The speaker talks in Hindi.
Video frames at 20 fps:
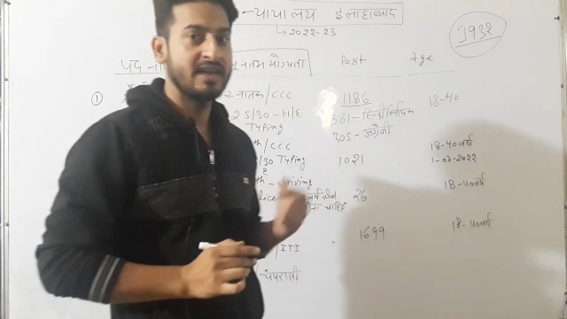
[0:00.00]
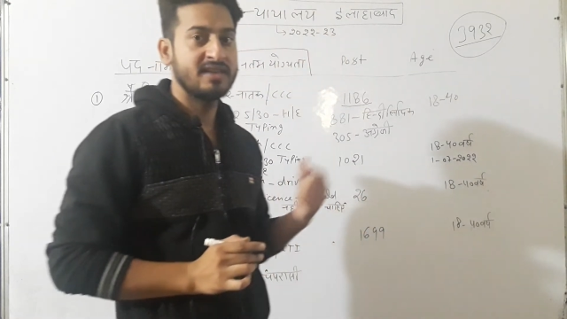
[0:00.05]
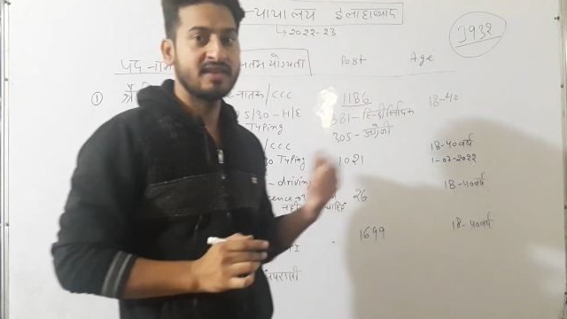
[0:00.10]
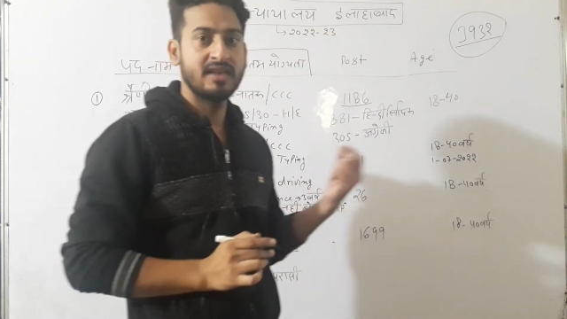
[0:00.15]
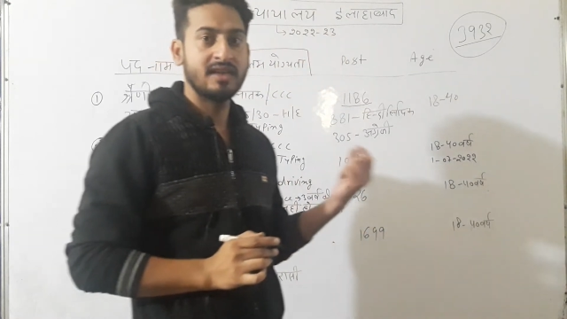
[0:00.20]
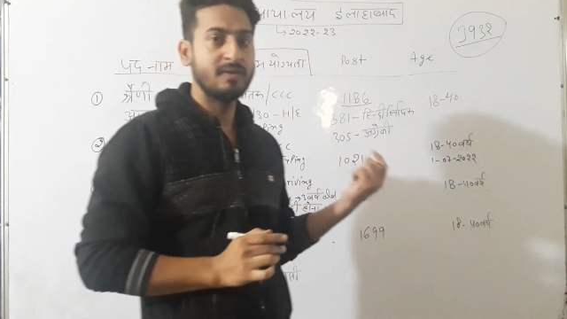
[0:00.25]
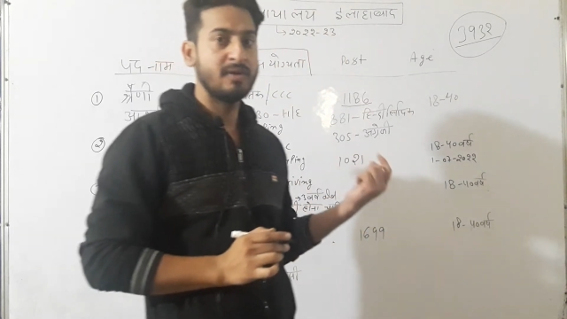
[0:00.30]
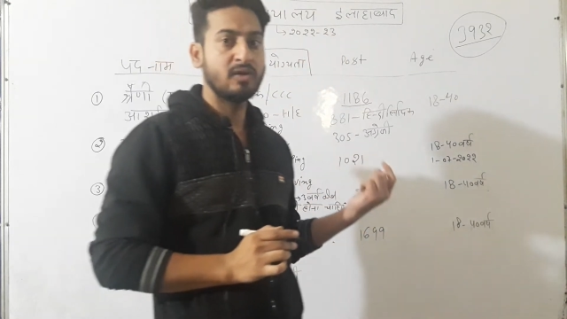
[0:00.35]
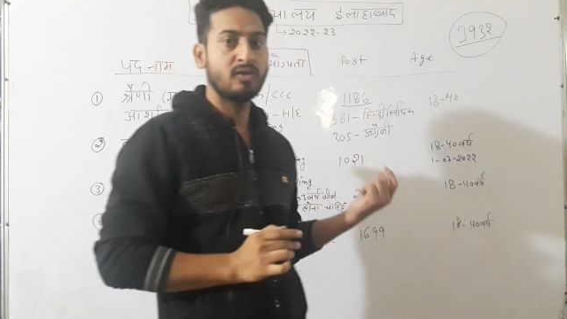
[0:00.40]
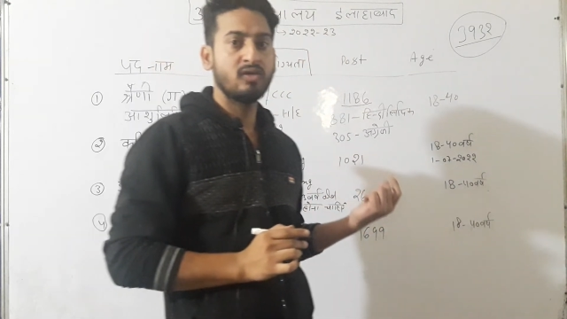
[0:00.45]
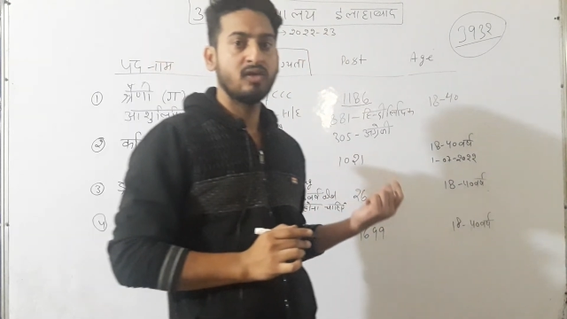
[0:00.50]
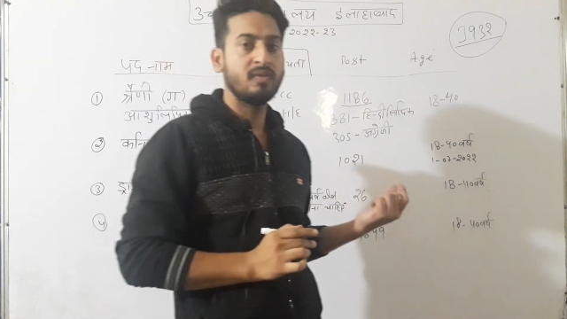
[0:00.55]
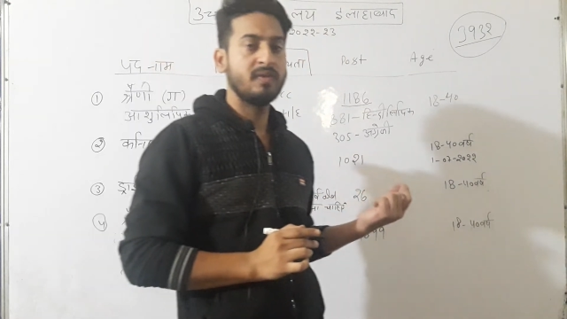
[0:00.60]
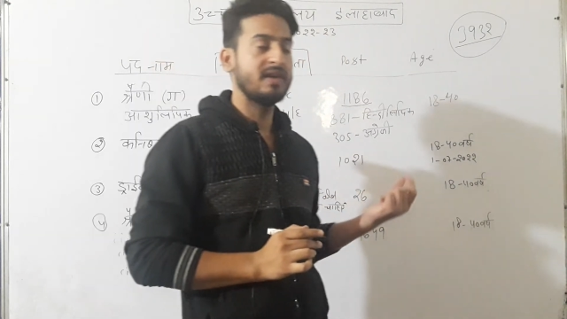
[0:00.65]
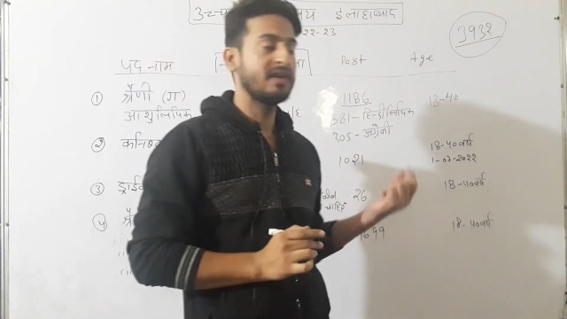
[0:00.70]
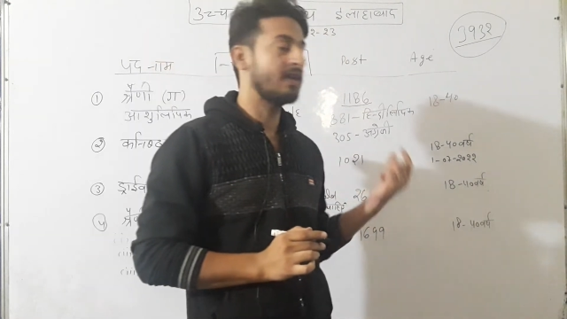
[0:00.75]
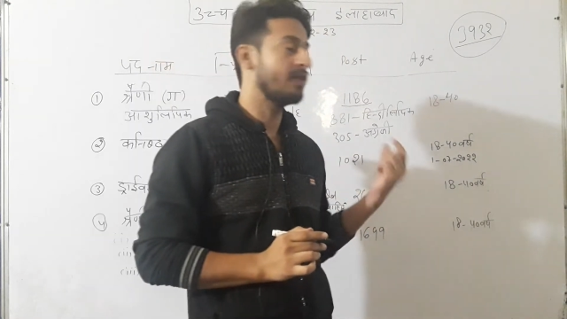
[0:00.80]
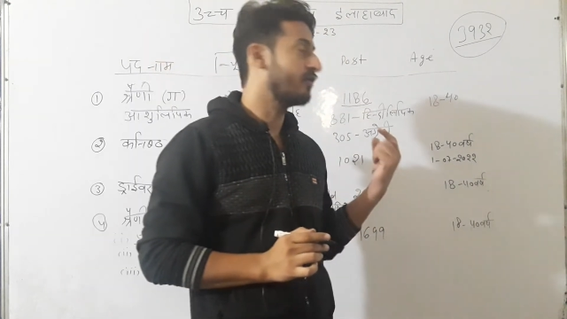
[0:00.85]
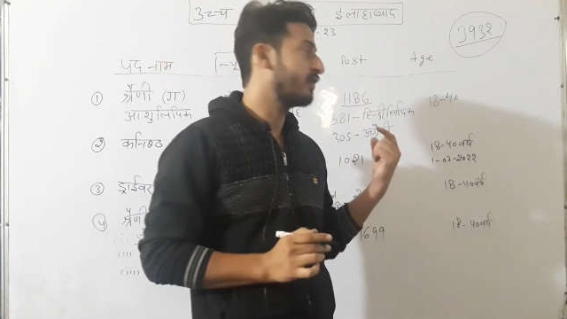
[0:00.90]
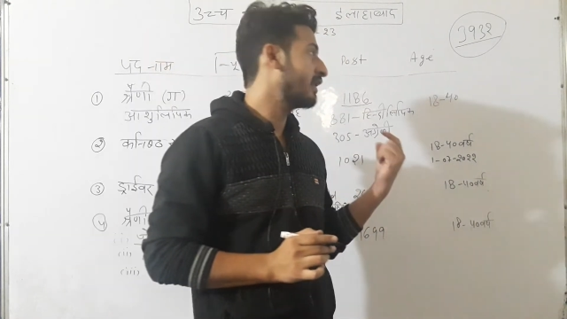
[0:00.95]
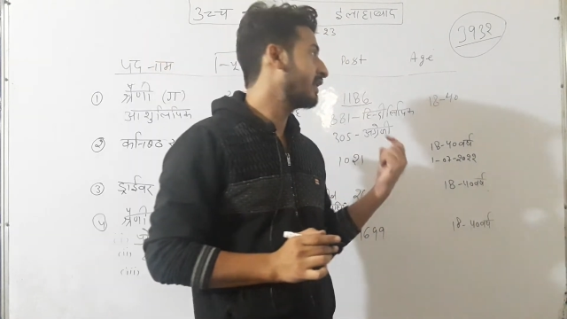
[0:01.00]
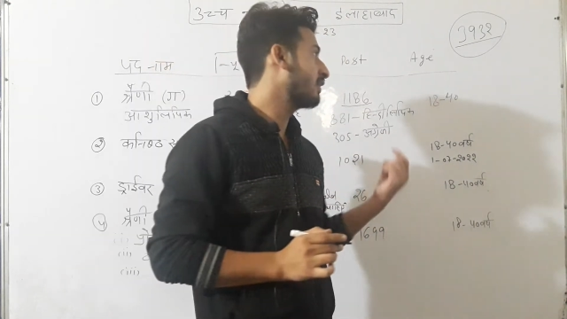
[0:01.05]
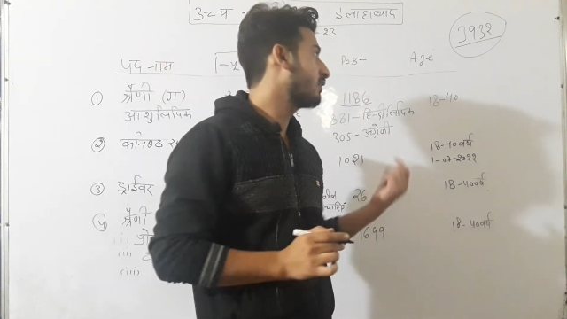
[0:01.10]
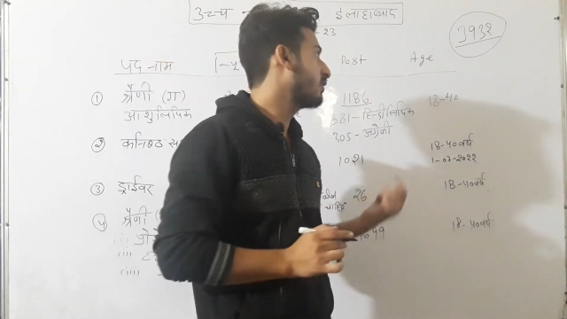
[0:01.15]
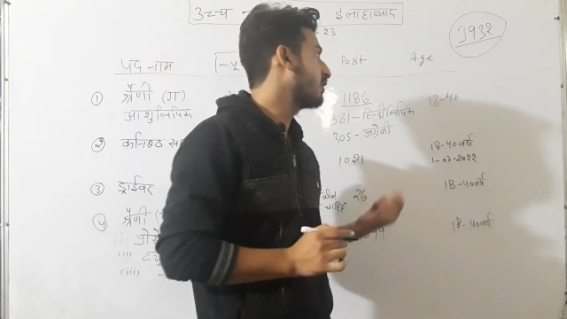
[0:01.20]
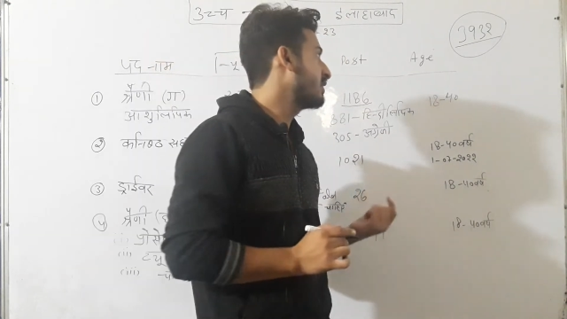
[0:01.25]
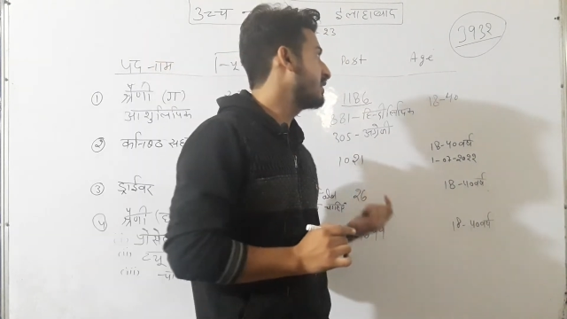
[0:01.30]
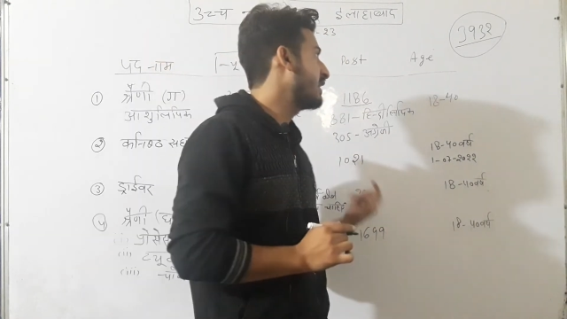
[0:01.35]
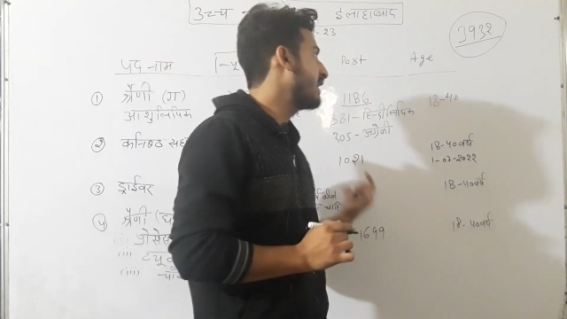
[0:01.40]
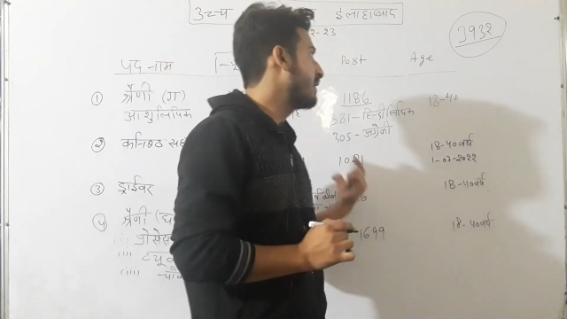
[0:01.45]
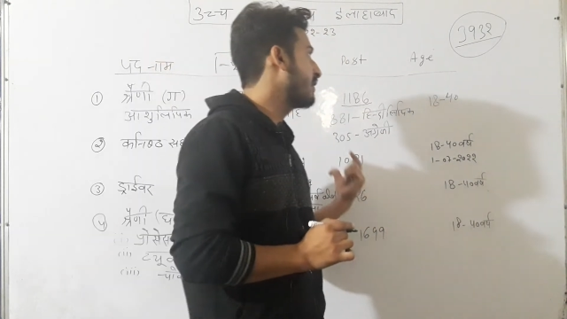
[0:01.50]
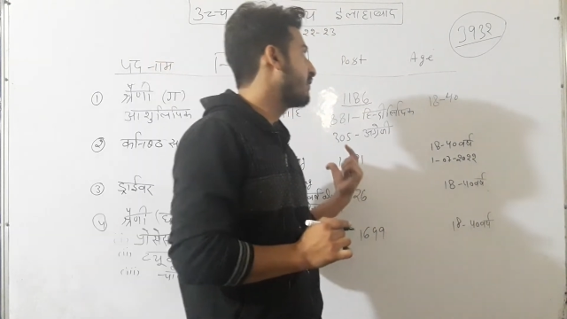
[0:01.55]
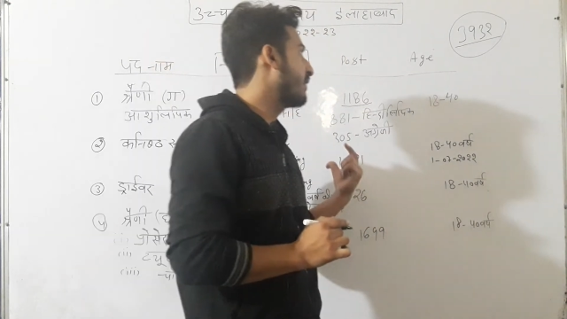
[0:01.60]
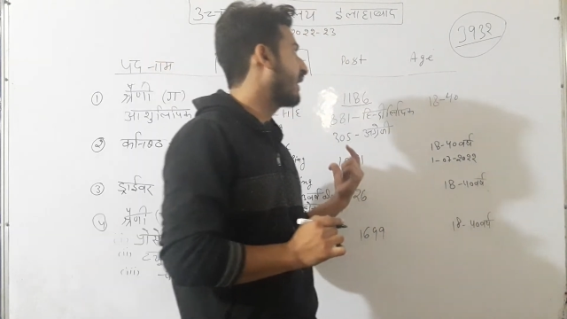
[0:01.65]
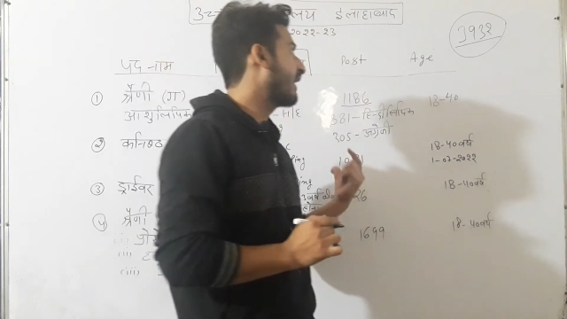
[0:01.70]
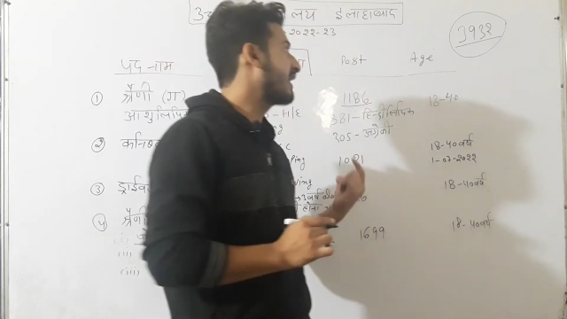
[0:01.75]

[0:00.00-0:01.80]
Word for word: नहीं चाहिए बिल्कुल भी क्योंकि देखो ये